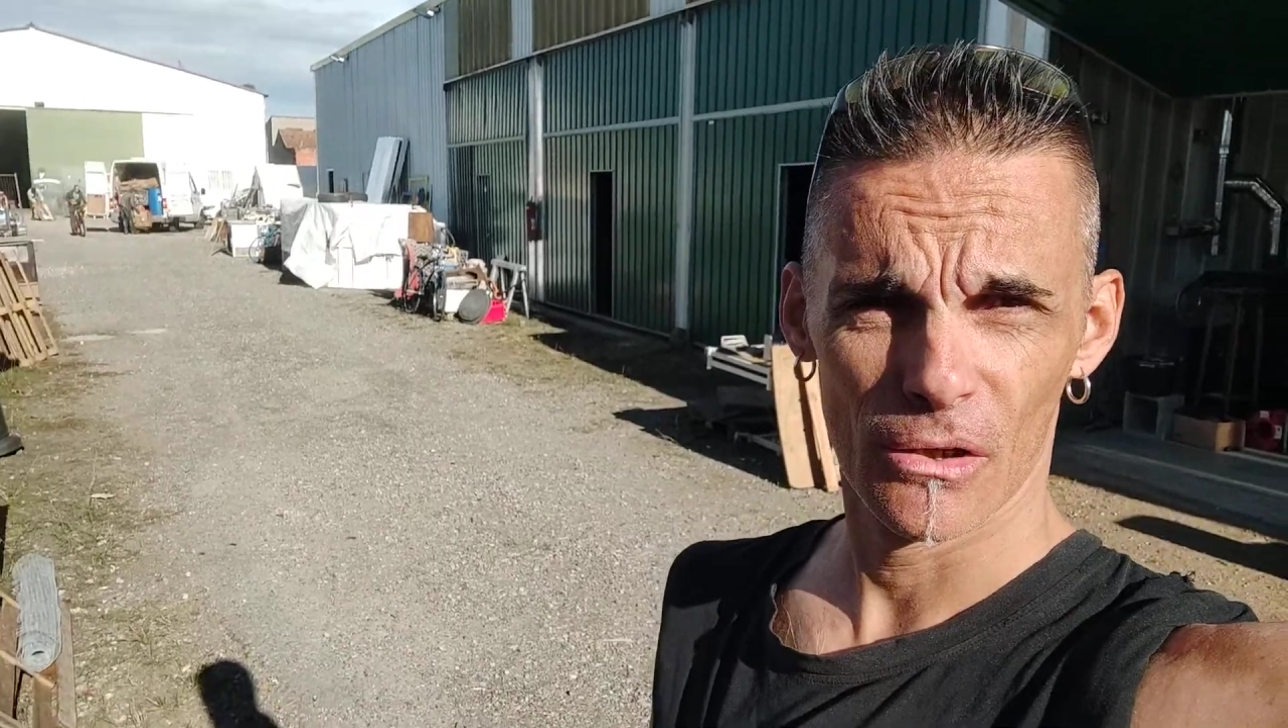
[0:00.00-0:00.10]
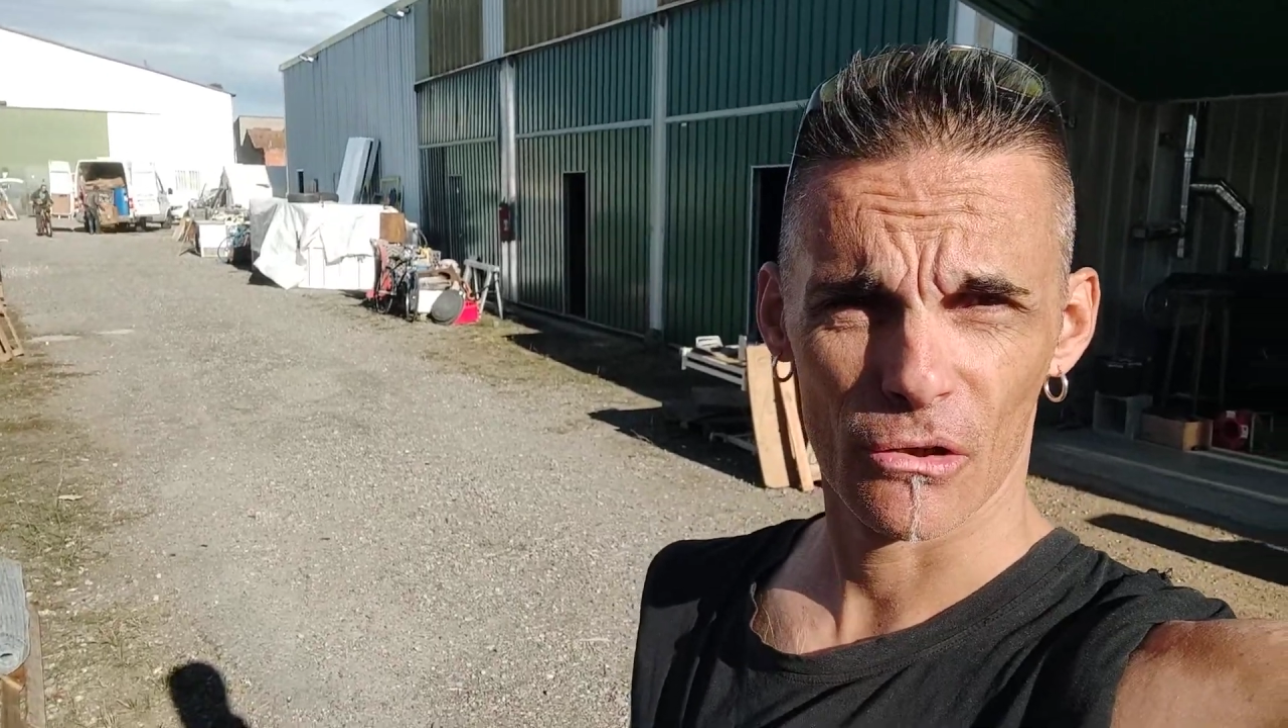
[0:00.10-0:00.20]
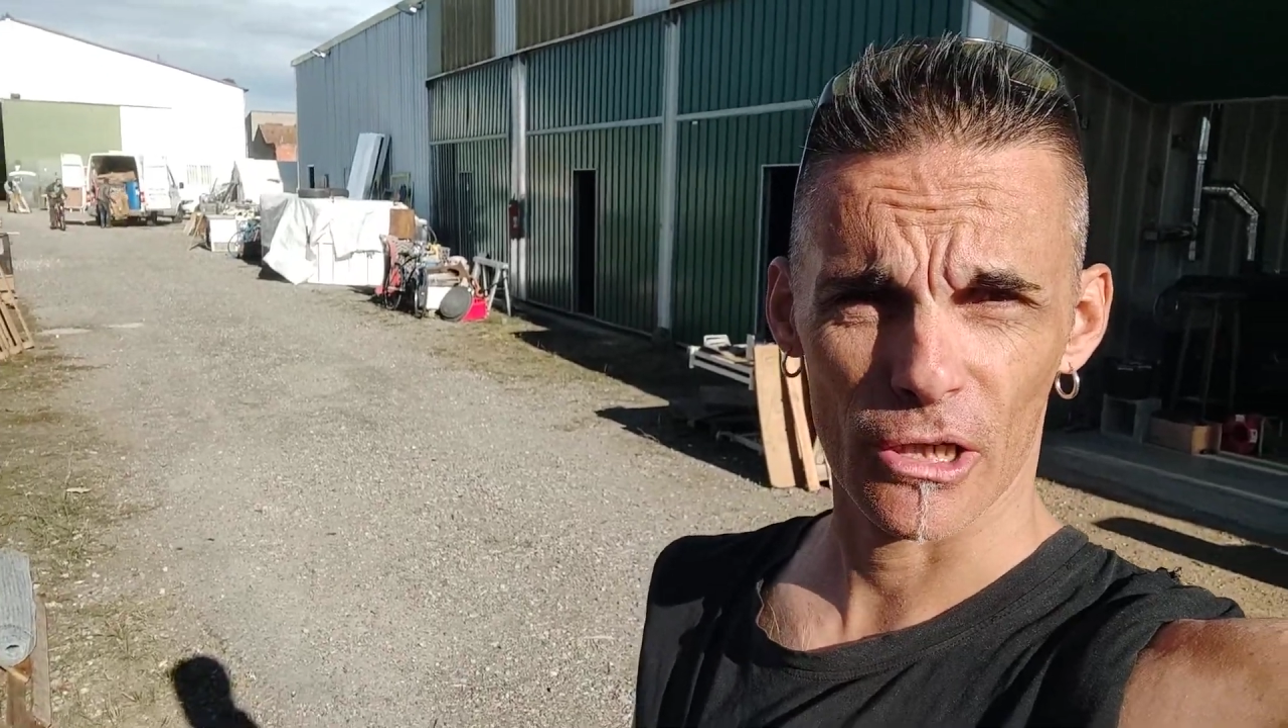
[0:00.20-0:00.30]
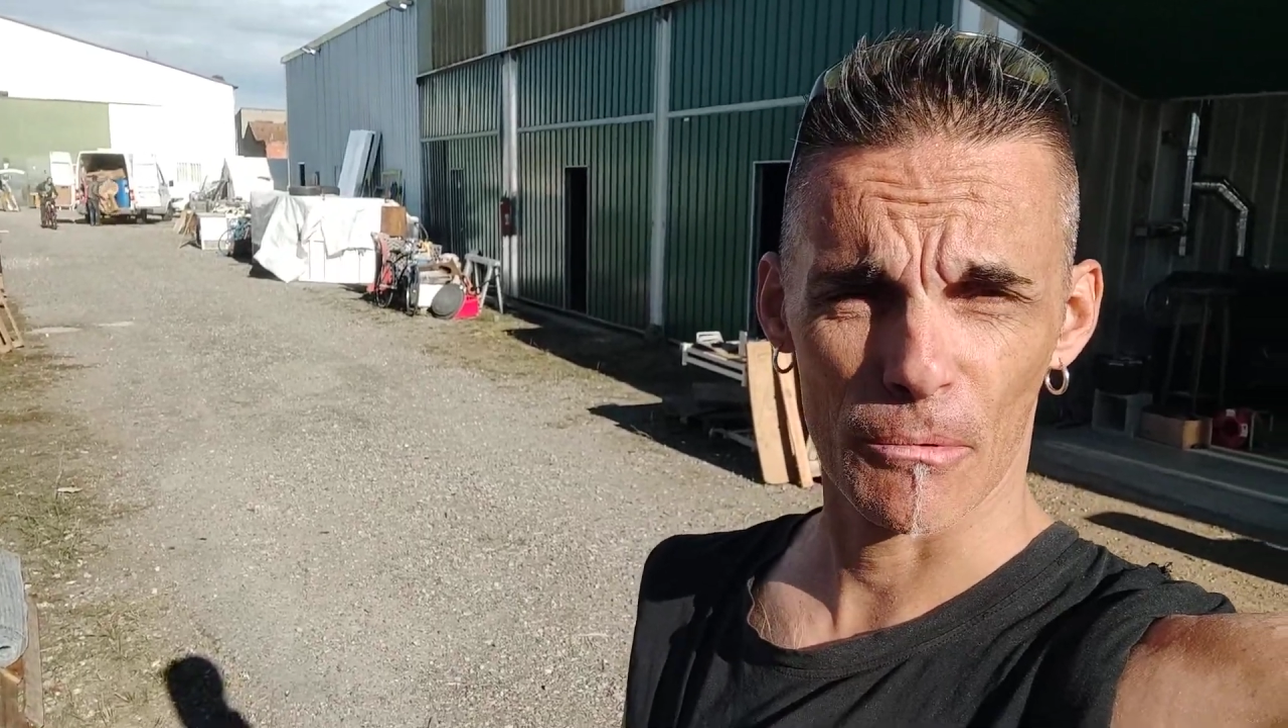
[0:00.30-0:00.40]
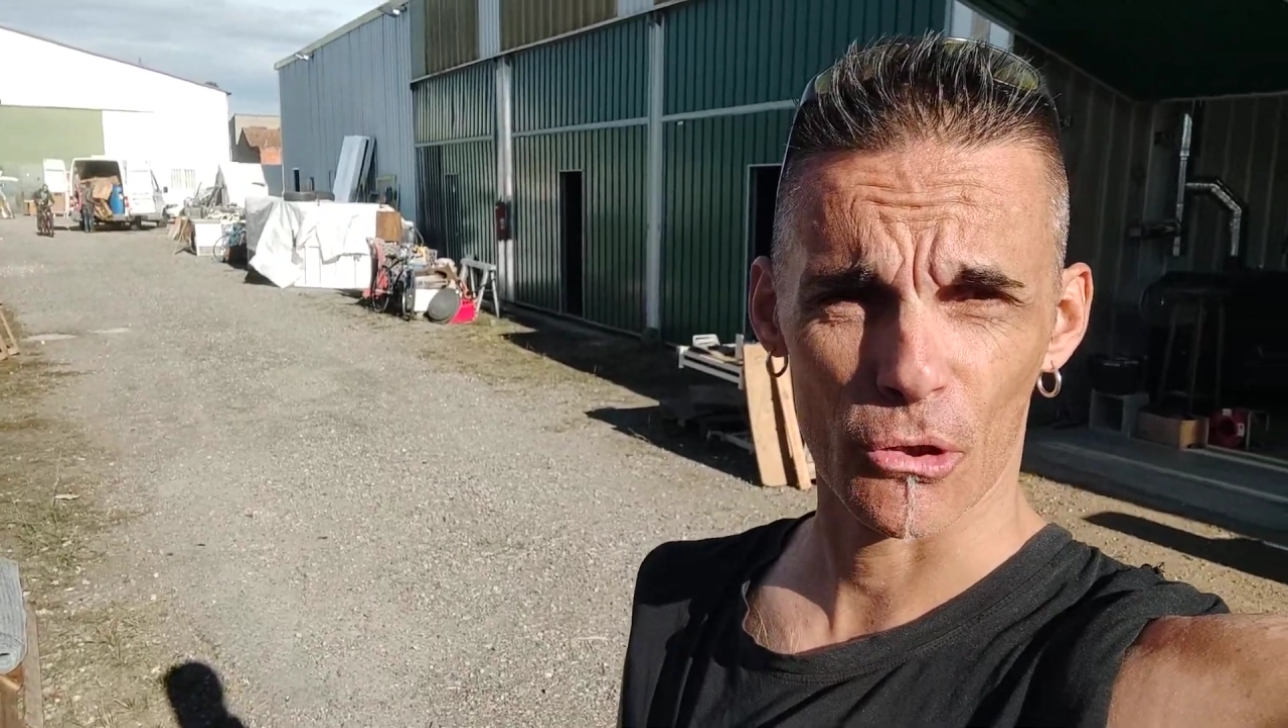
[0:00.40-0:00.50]

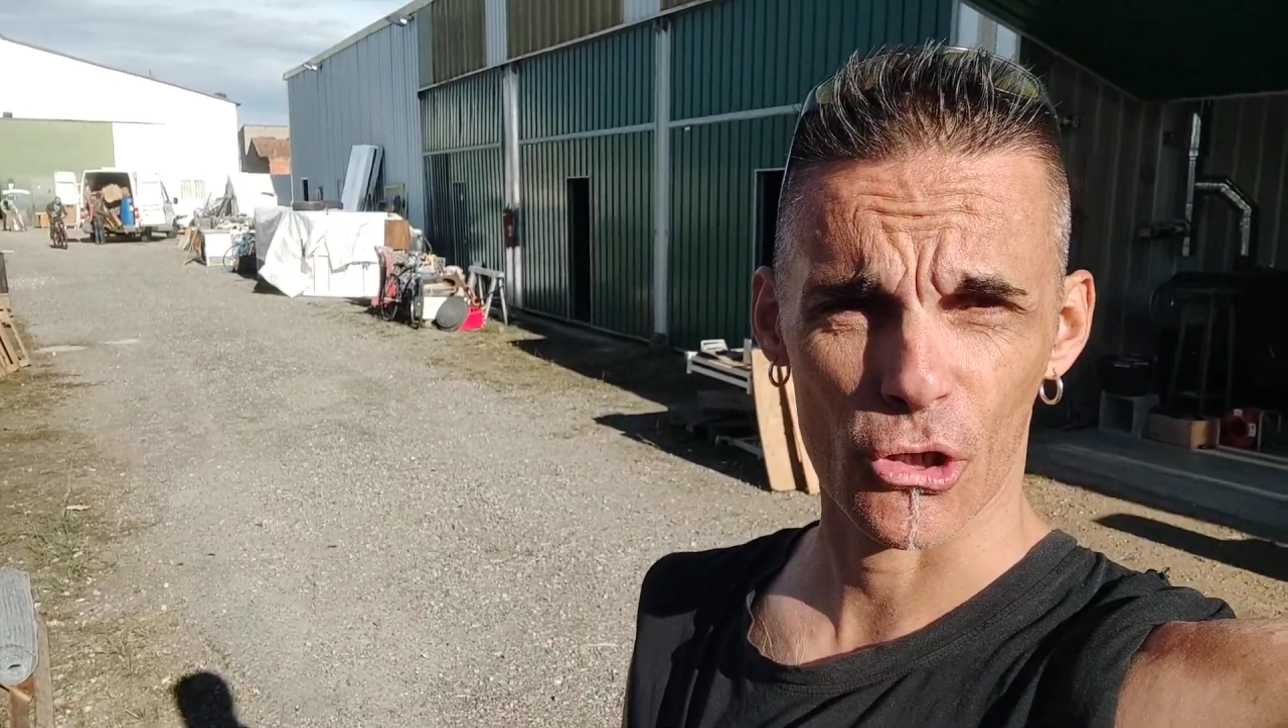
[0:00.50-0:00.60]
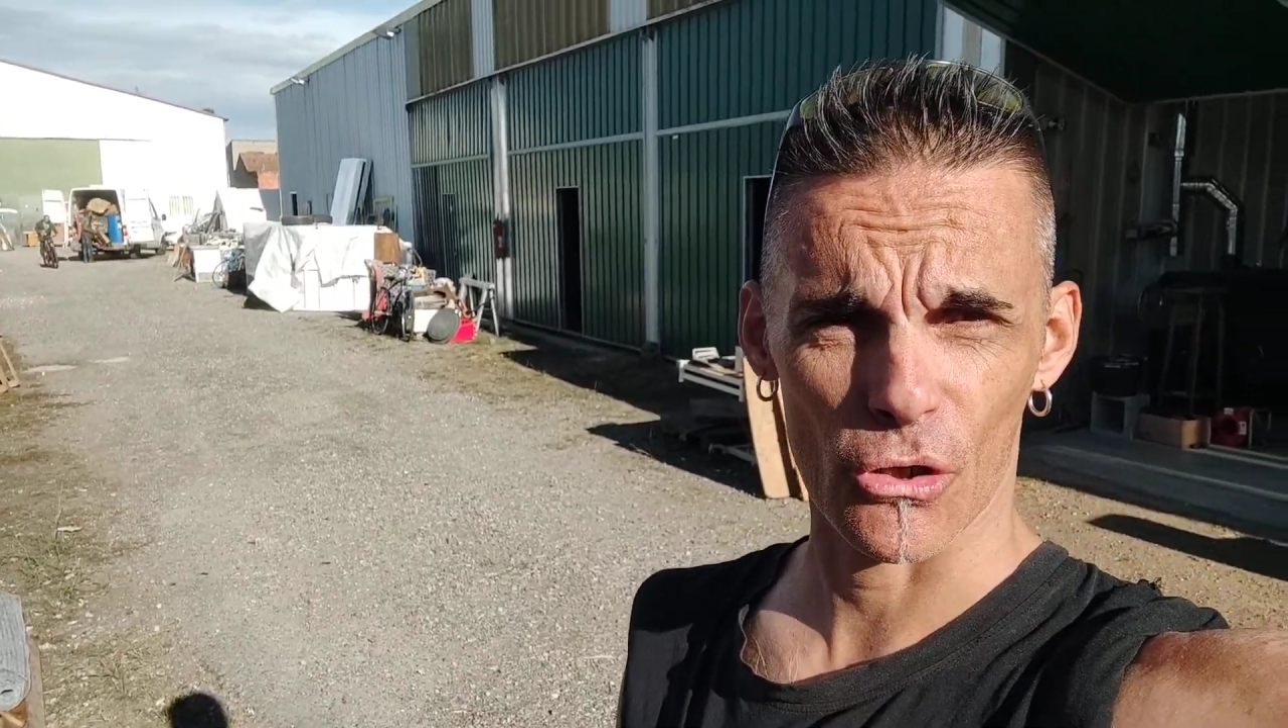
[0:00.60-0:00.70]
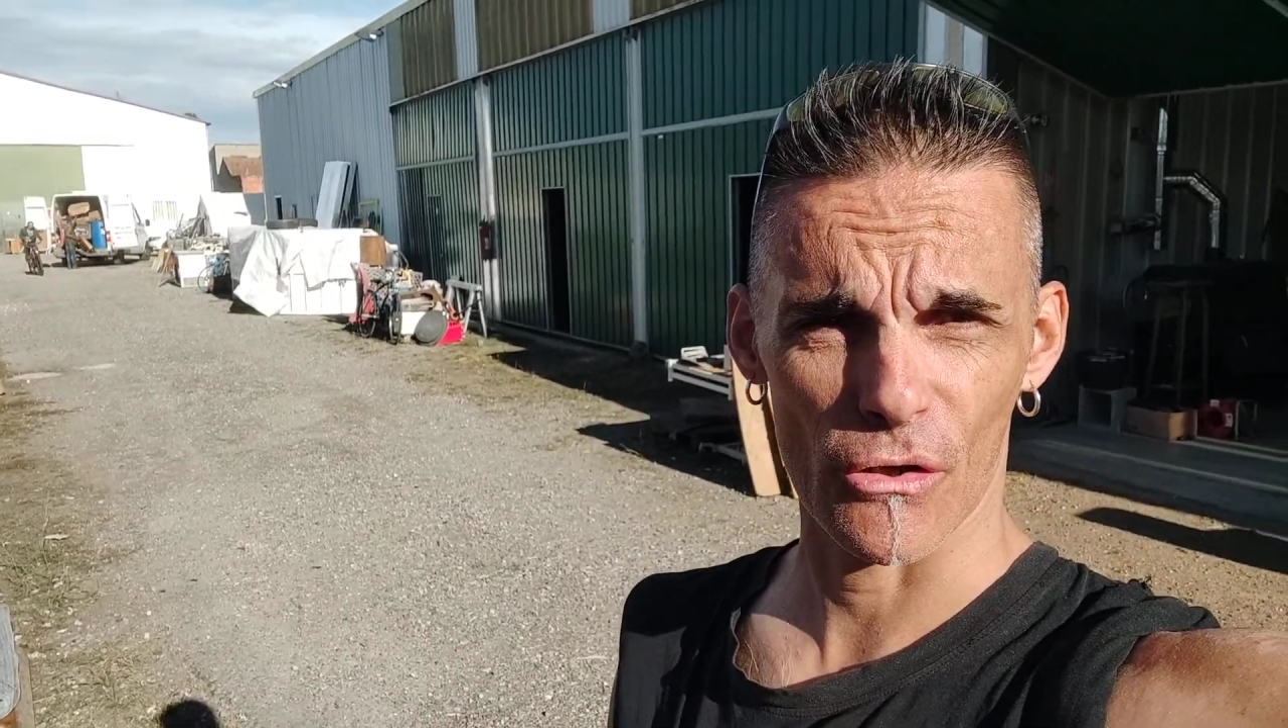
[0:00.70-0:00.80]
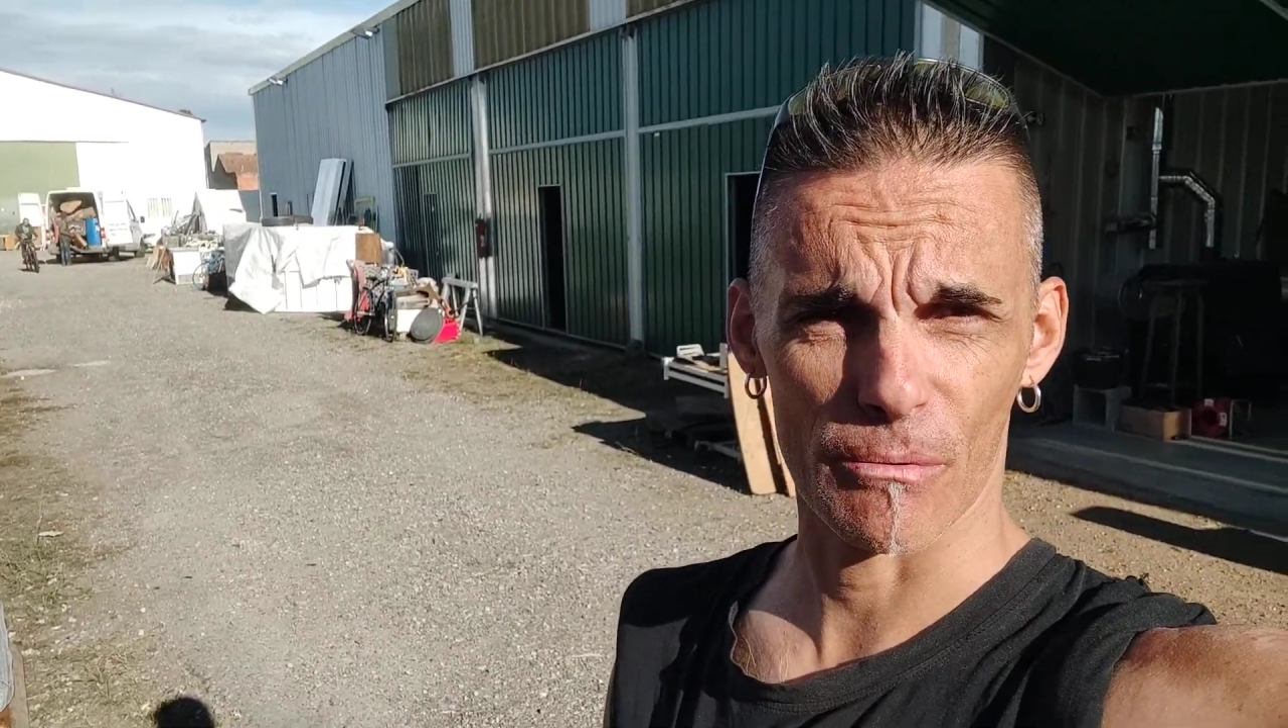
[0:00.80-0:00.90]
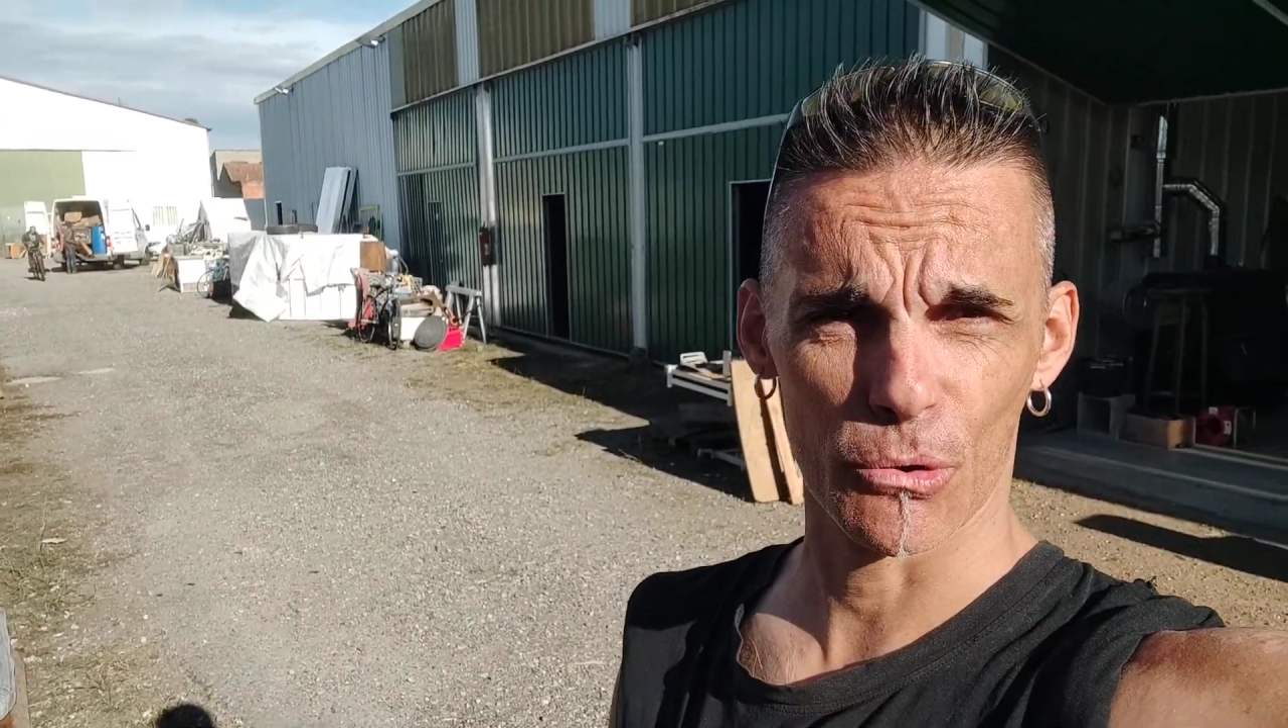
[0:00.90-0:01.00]
Que des bonnes choses,